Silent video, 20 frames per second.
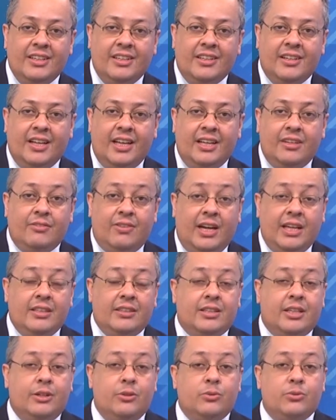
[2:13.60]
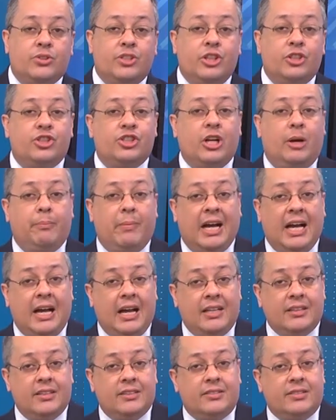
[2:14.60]
né, e vai então ser
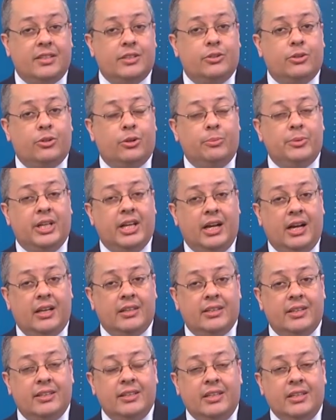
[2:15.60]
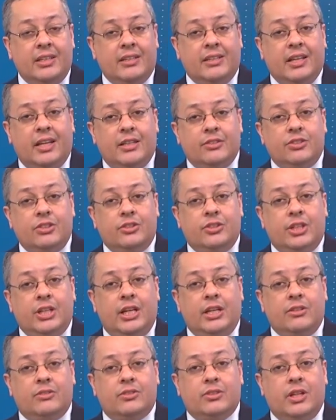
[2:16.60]
chamada, ser denominada né, de
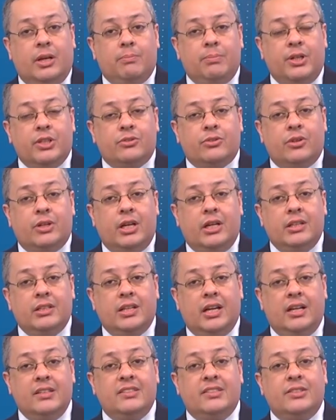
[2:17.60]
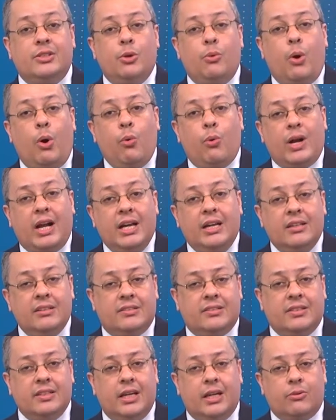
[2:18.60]
direitos da personalidade, seu
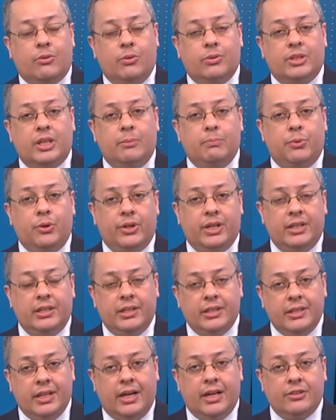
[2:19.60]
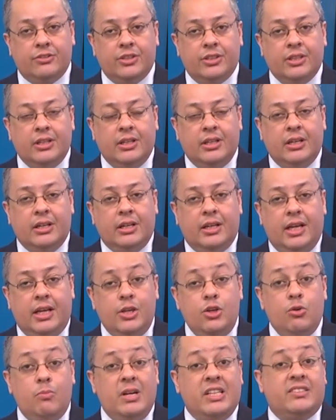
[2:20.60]
alcance na contemporaneidade, né,
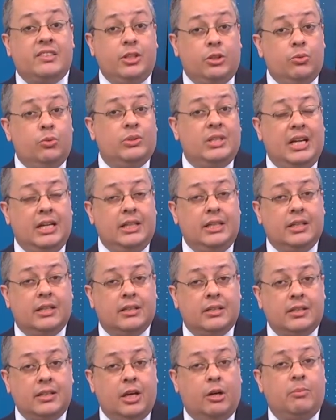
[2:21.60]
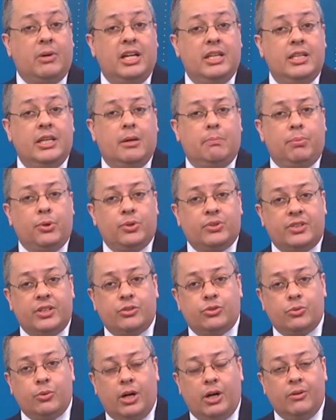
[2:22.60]
e uma segunda linha, que é uma linha
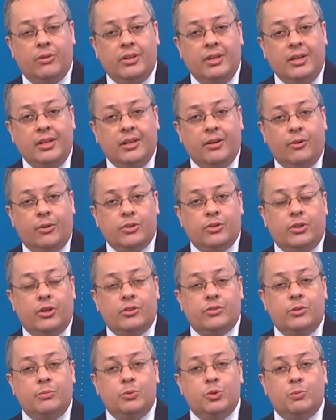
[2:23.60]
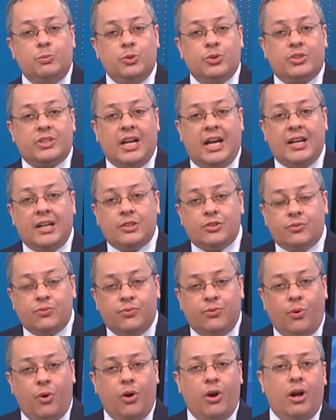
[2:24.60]
processual, onde nós vamos buscar as
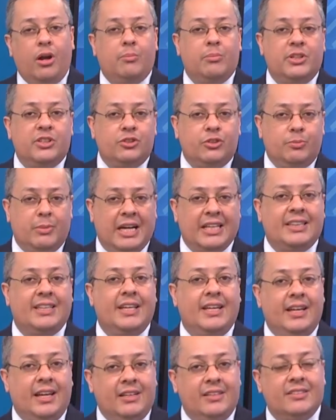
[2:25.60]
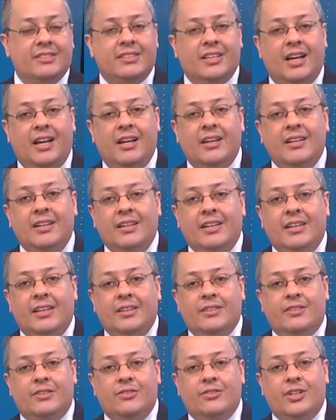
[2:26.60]
formas de materializar
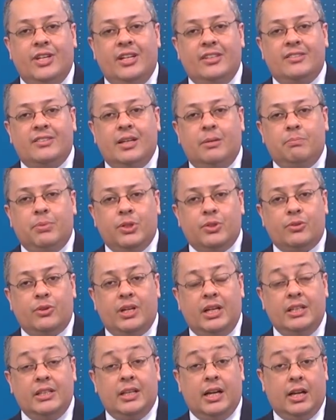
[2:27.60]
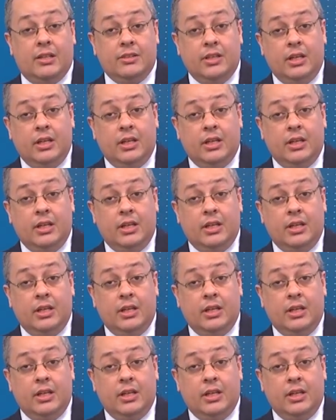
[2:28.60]
esses direitos da personalidade.